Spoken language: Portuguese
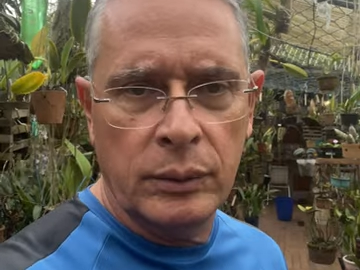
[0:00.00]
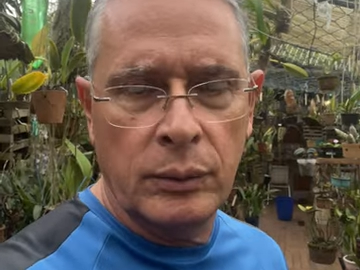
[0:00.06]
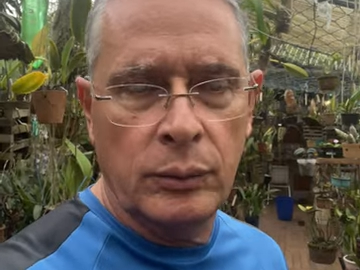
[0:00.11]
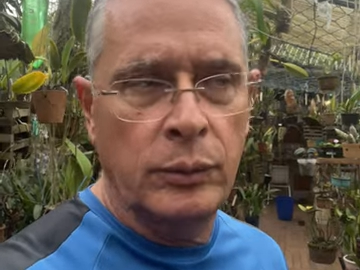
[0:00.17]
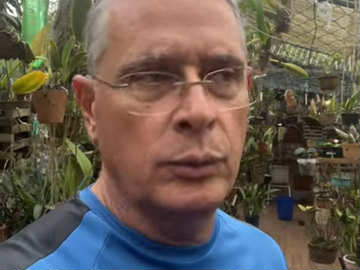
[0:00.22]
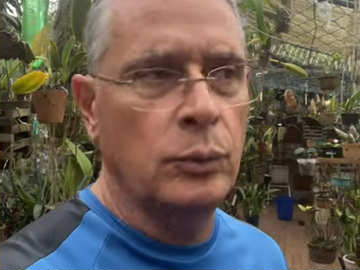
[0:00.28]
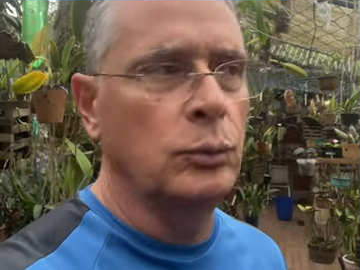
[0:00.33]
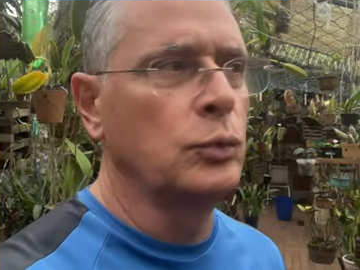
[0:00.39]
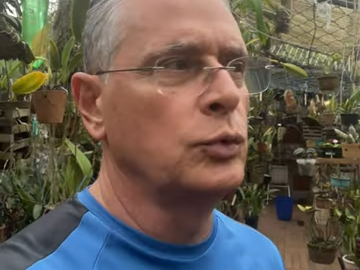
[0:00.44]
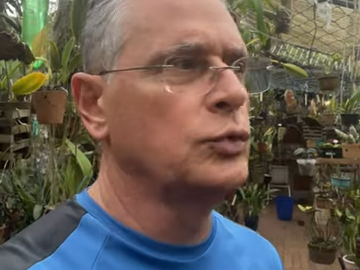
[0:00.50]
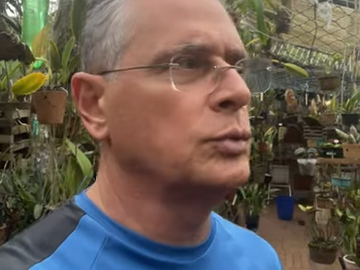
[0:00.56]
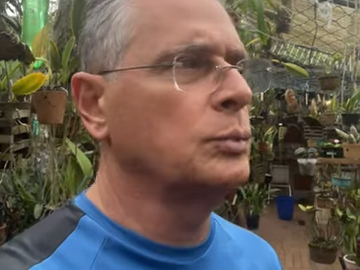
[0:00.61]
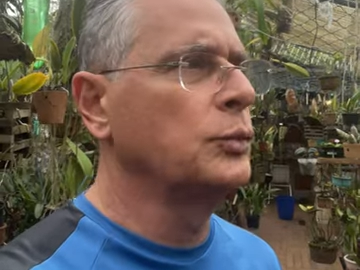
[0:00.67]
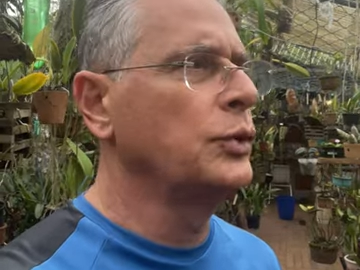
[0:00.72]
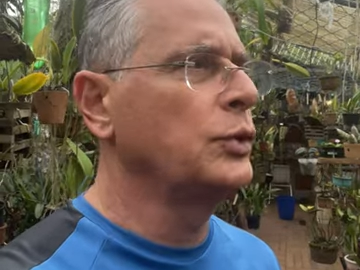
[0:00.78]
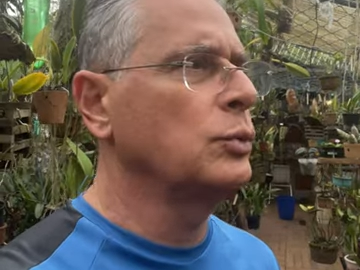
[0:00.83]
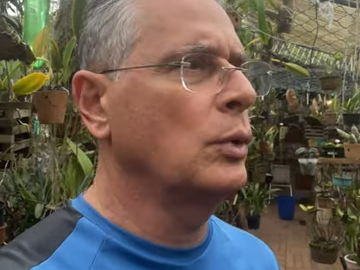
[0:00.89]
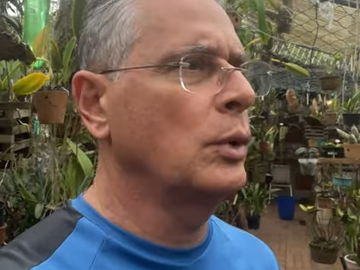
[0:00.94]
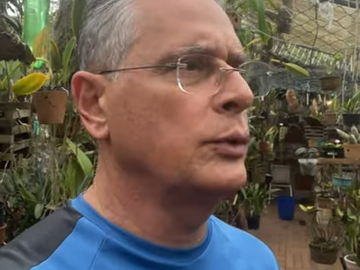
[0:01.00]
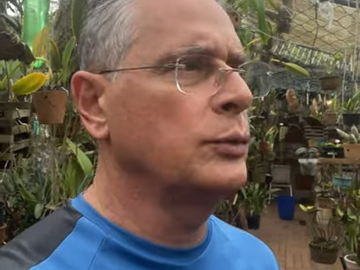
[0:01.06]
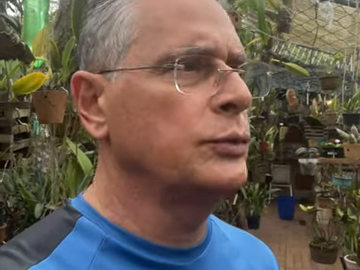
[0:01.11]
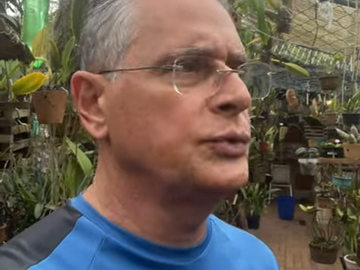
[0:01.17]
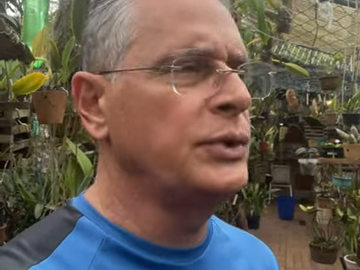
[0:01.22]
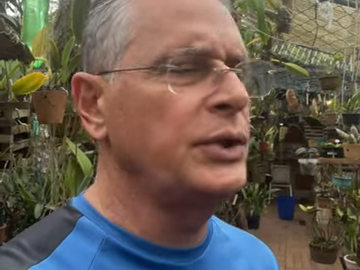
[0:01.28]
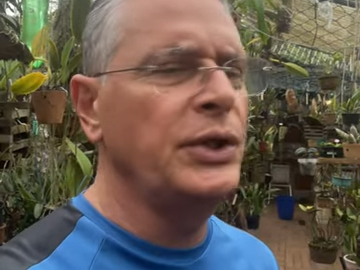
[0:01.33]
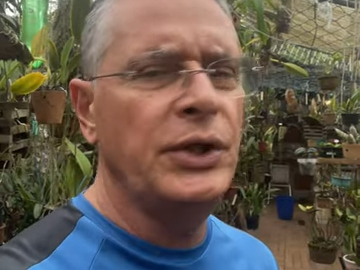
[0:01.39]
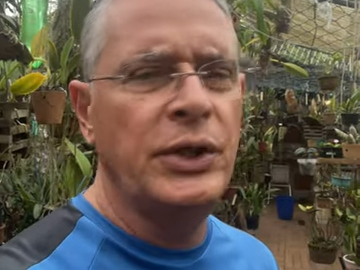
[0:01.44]
Então eu uso muito óleo
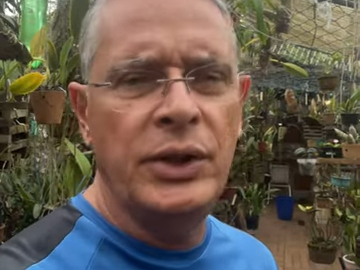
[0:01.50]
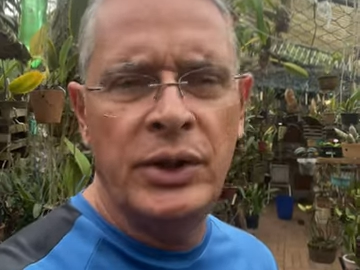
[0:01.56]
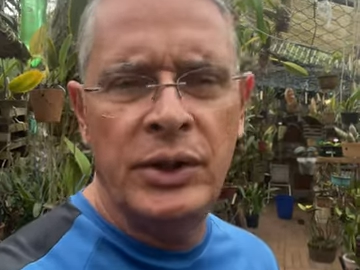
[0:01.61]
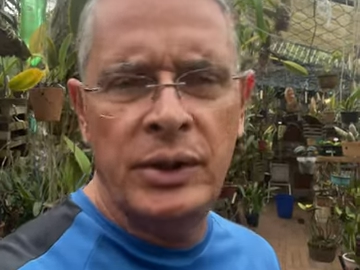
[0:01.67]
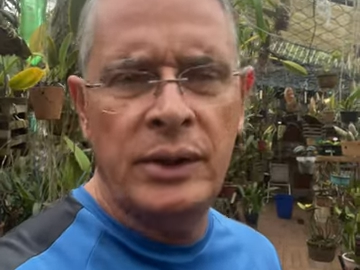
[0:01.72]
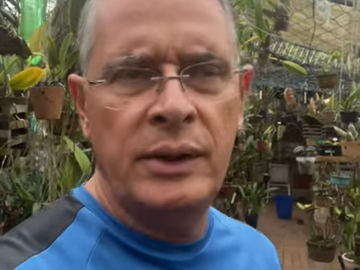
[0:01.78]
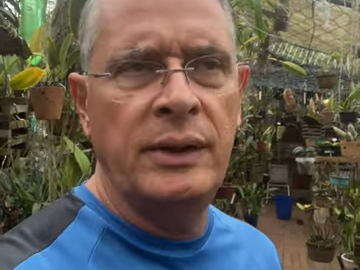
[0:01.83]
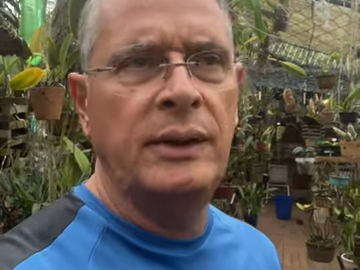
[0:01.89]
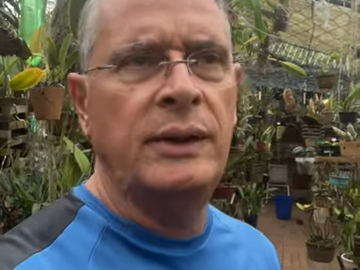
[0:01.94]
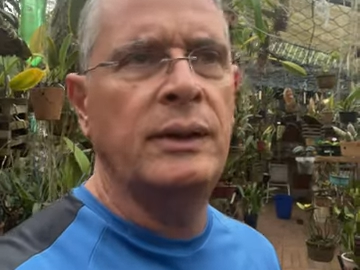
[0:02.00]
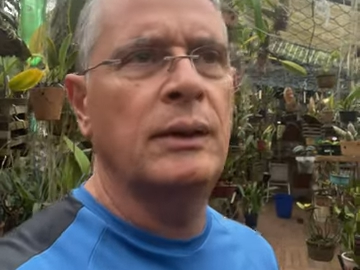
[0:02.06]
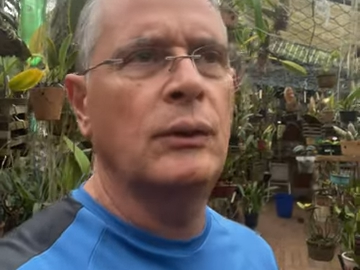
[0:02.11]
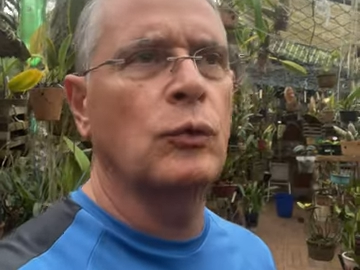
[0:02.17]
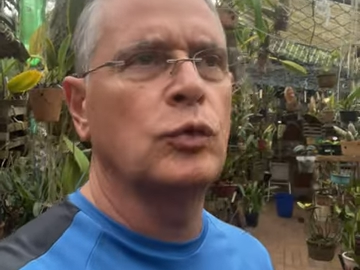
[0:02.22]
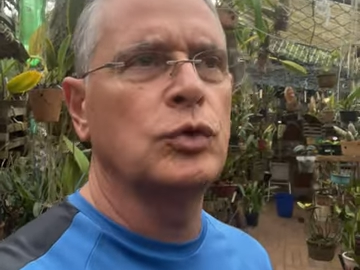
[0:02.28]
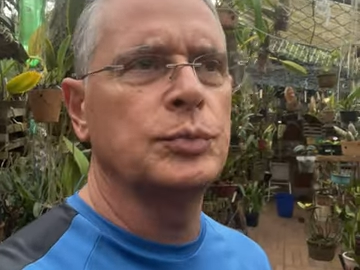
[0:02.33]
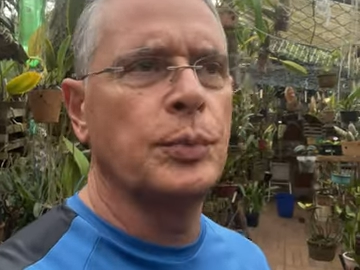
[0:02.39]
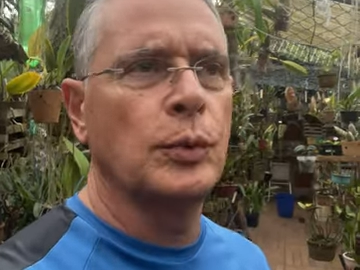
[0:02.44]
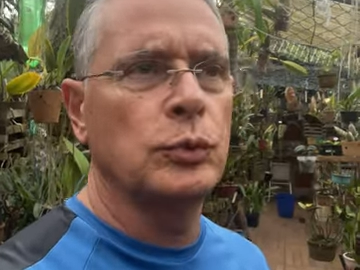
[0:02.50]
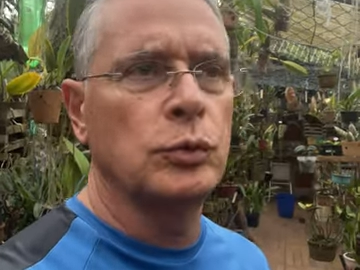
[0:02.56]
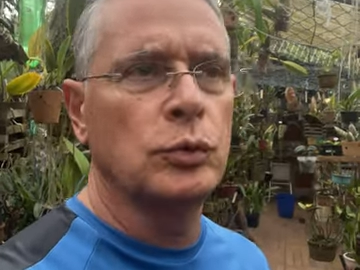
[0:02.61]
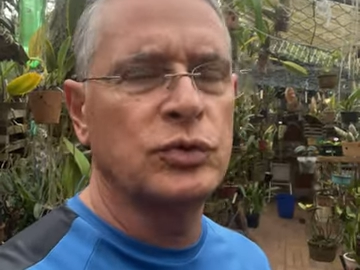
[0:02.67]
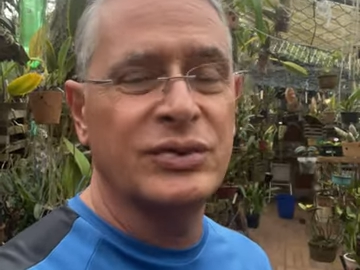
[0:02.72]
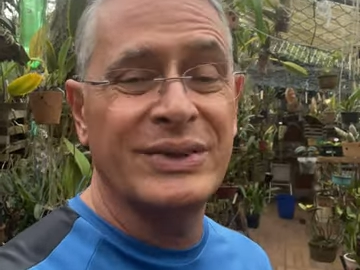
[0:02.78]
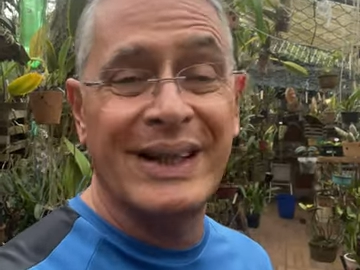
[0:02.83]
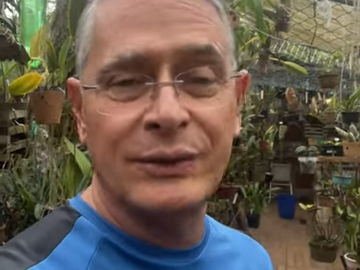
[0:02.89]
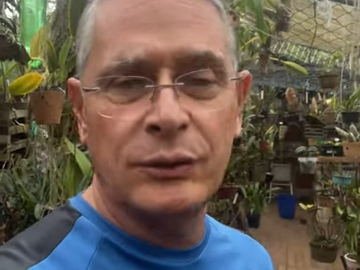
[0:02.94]
de nim, alguns
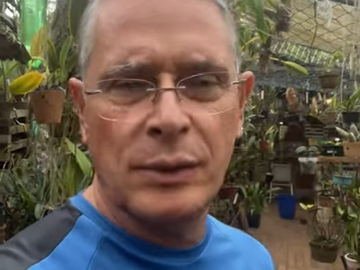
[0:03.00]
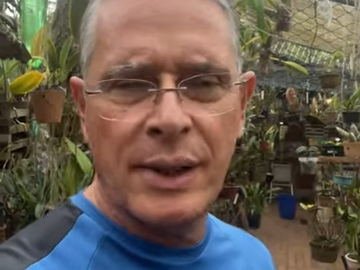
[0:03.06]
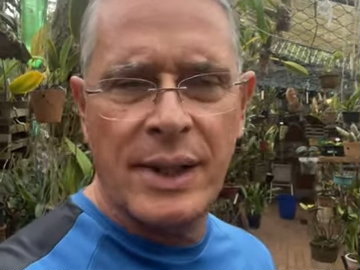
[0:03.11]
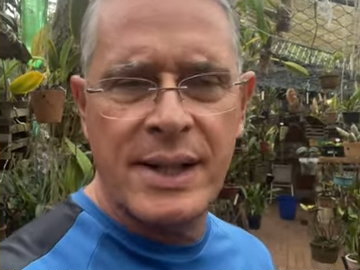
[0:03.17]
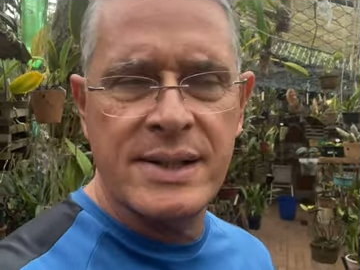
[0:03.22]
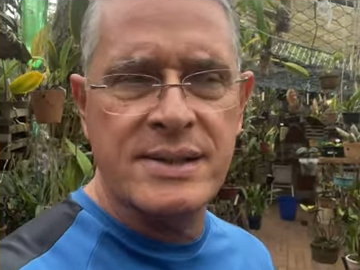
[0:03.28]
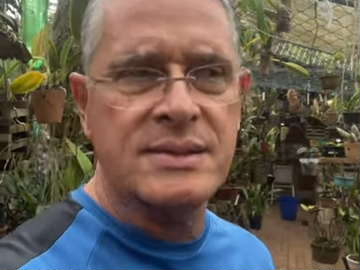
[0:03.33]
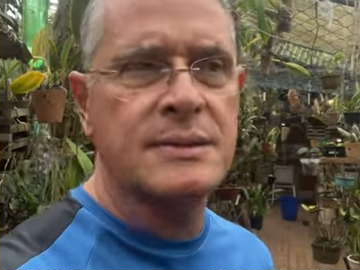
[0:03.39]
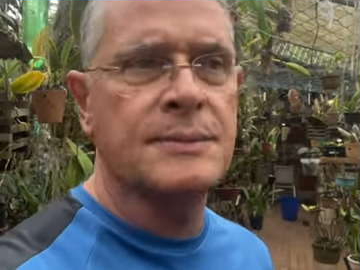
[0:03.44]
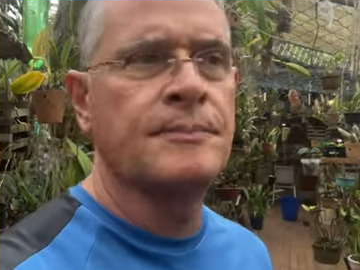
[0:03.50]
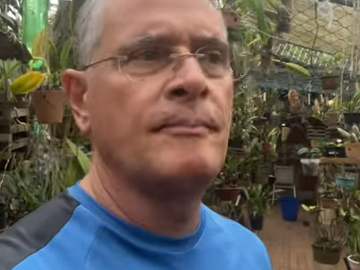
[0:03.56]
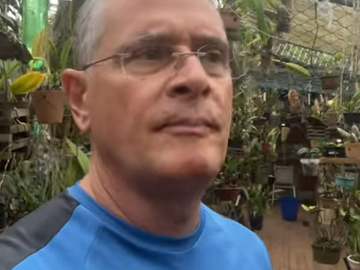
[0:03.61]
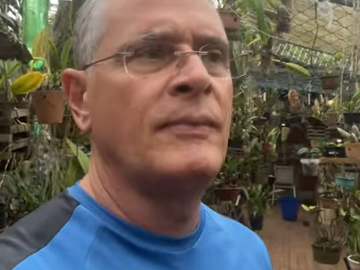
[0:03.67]
produtos naturais.